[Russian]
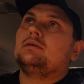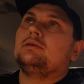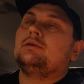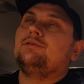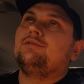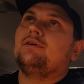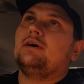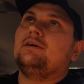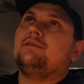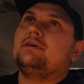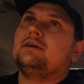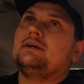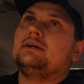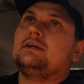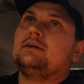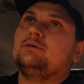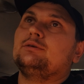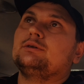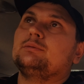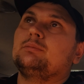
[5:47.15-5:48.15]
Два,
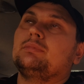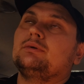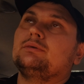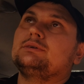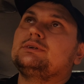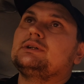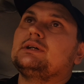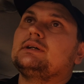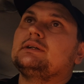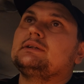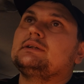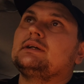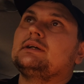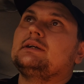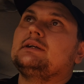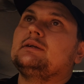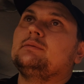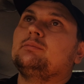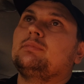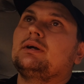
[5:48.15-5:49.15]
вернее, уже получается.
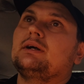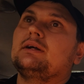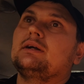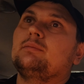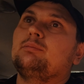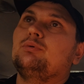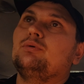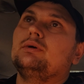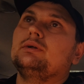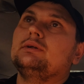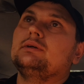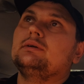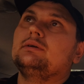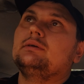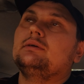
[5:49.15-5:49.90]
Один про аэропорт.